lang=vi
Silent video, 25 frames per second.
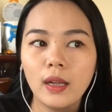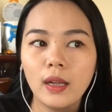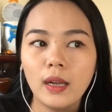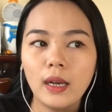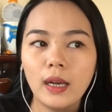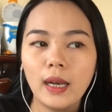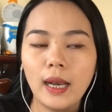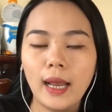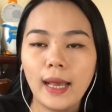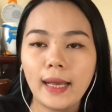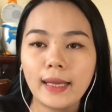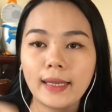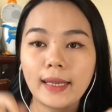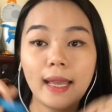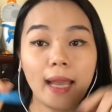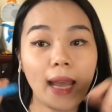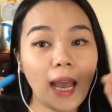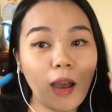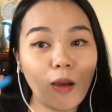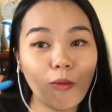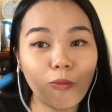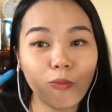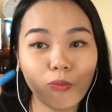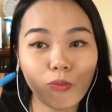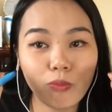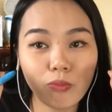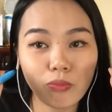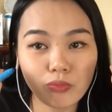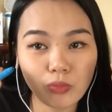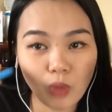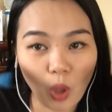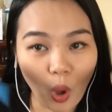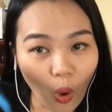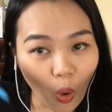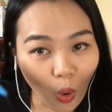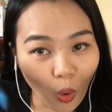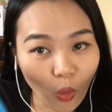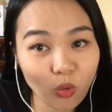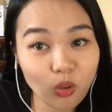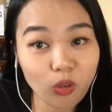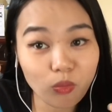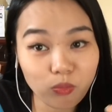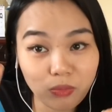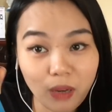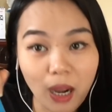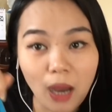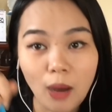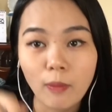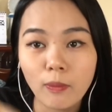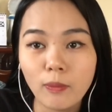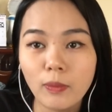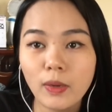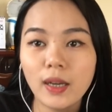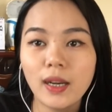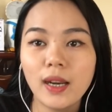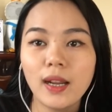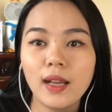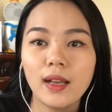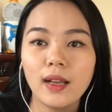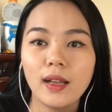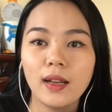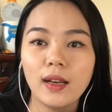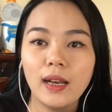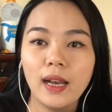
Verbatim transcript: là cái ông tổ đúc đồng đó đó,